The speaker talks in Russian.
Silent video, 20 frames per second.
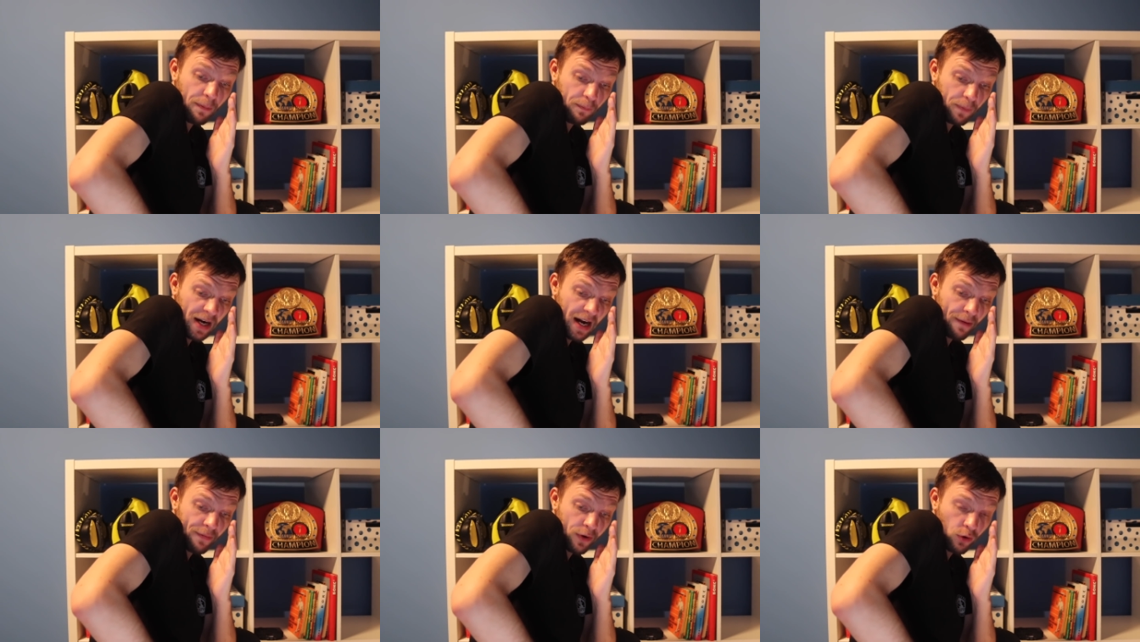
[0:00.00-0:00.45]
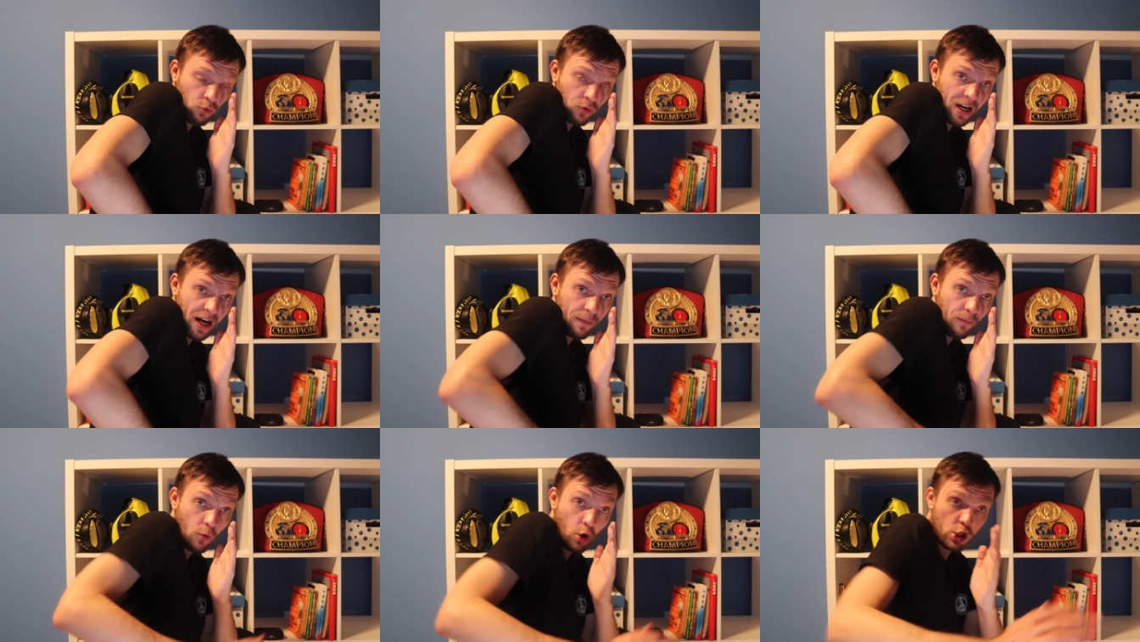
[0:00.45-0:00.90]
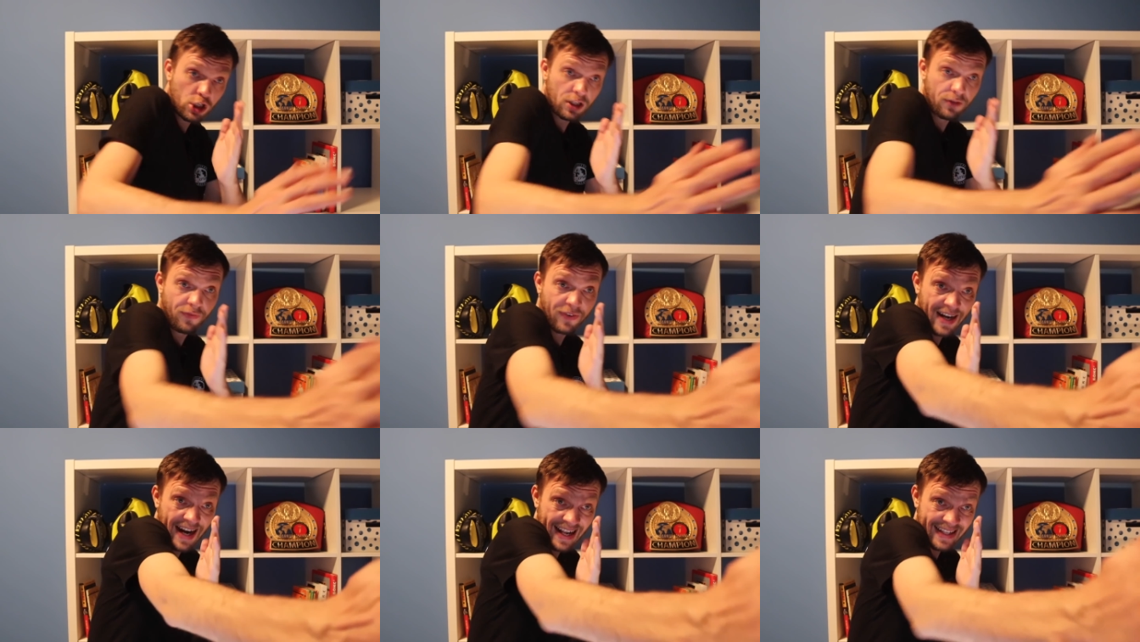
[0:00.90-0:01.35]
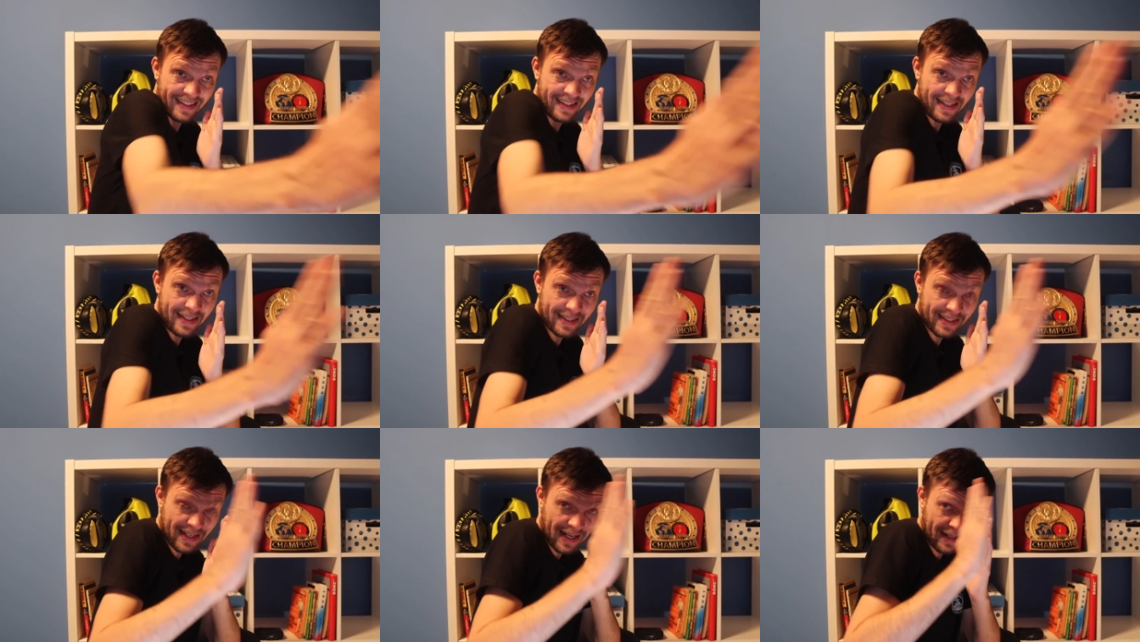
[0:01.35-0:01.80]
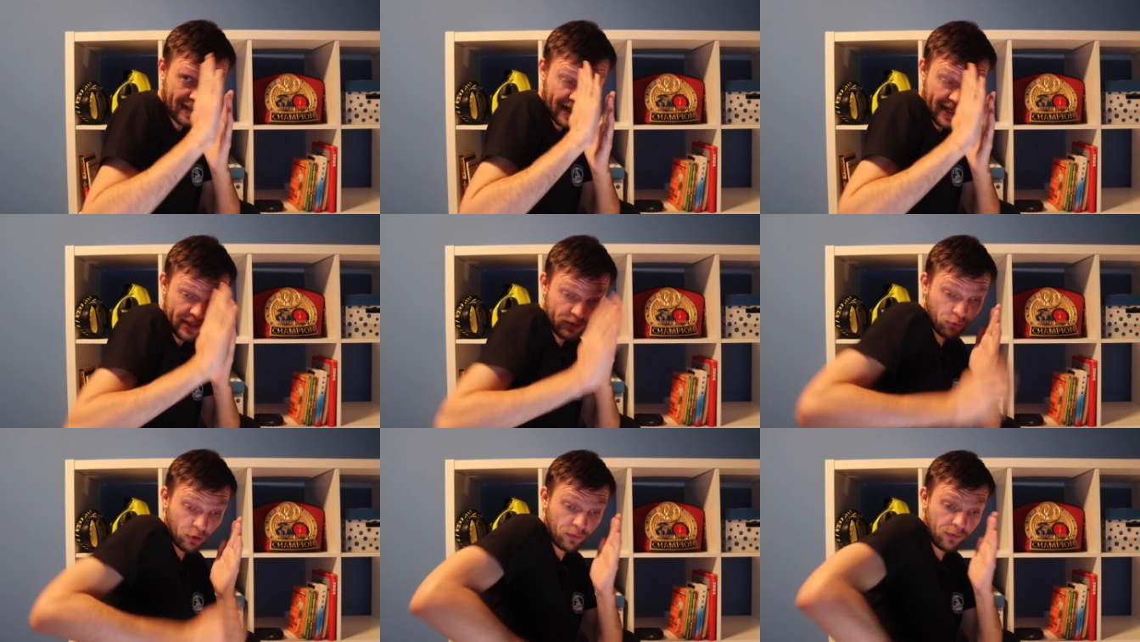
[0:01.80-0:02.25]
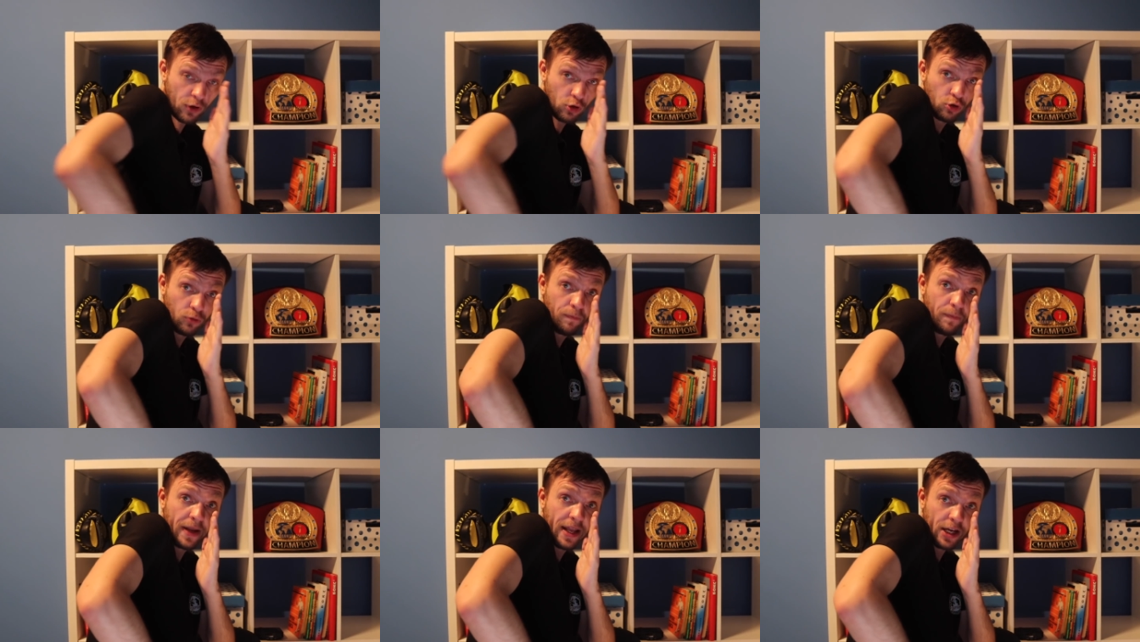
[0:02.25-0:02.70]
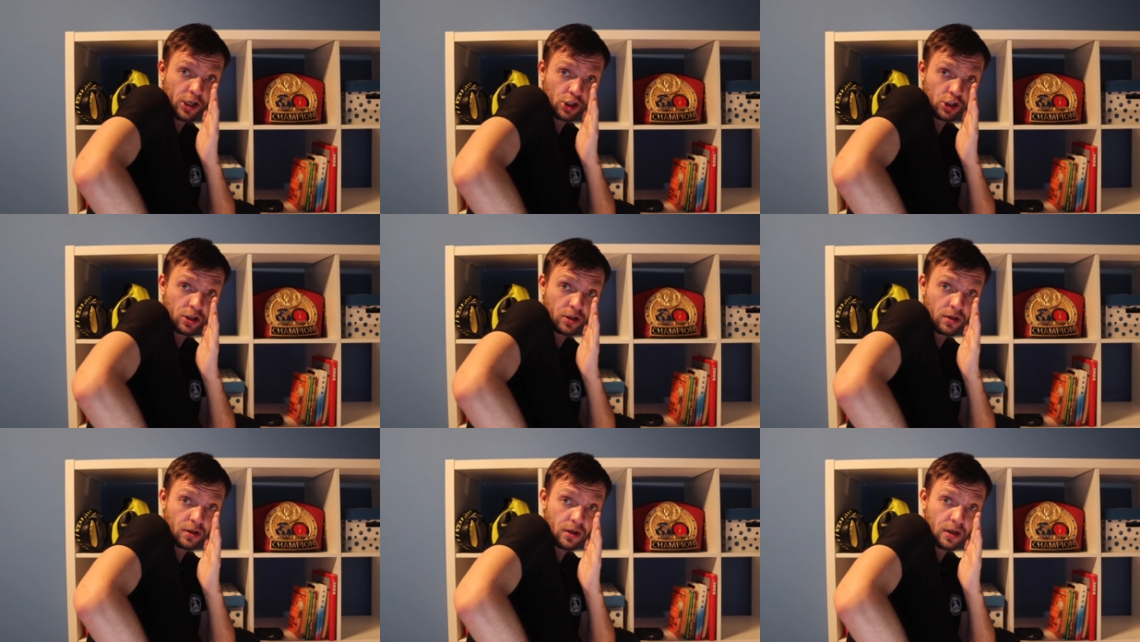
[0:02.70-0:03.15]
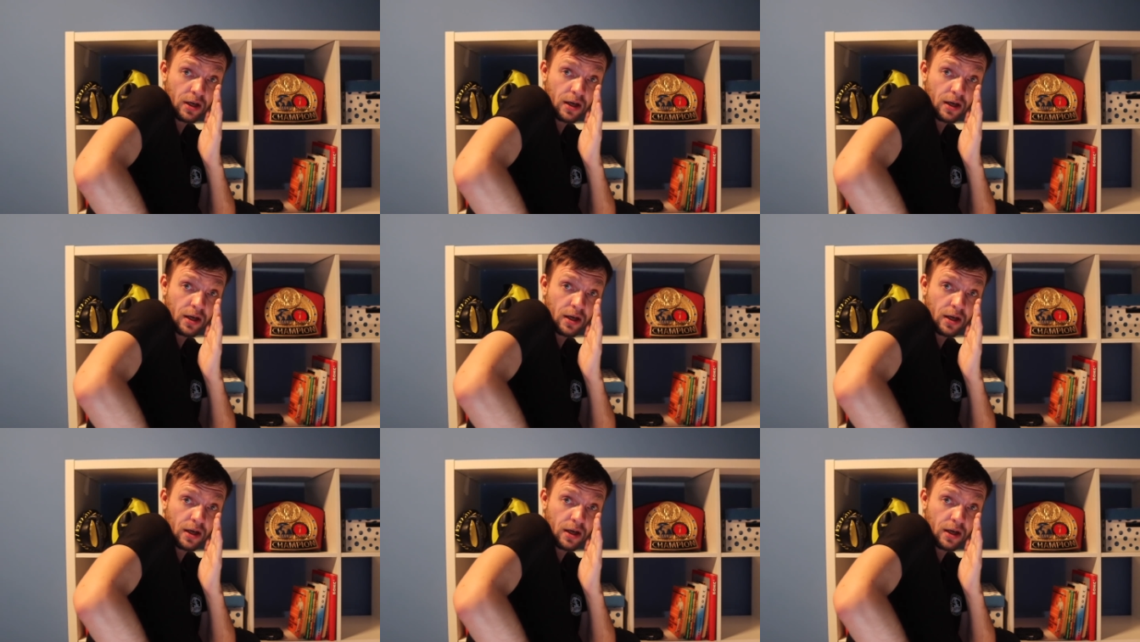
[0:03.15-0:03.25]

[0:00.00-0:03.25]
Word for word: правая рука может входить как раз вот в эту брешь.